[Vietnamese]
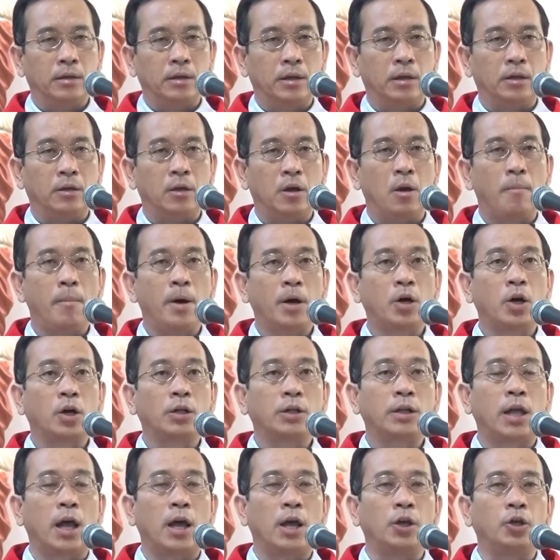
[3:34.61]
thì nó mới
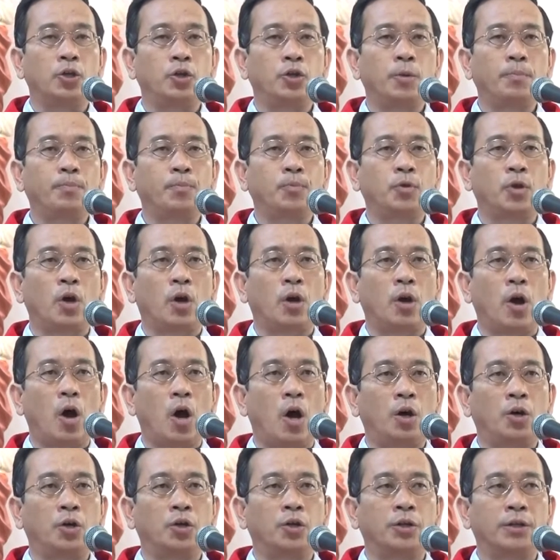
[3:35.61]
có thể giúp cho
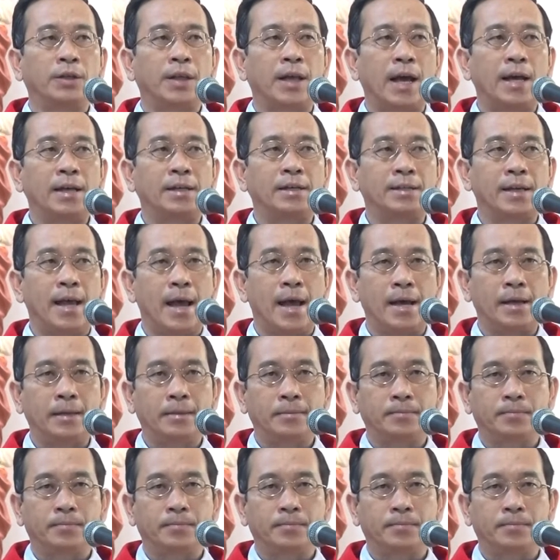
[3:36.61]
nó được cháy sáng